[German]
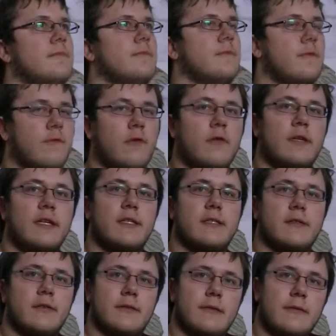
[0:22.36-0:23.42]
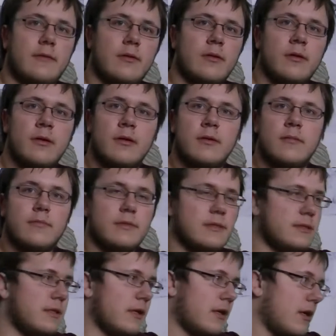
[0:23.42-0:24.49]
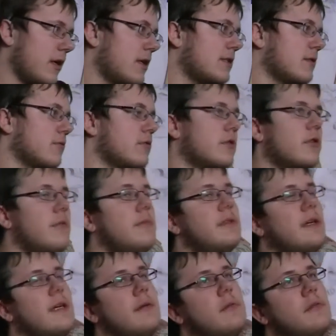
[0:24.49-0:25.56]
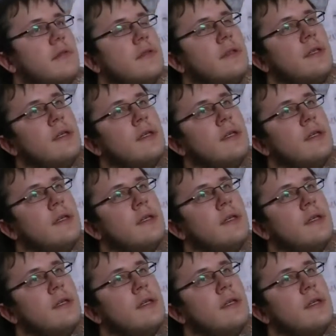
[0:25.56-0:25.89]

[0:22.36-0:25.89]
vorgestern mit der Klasse unternommen habe.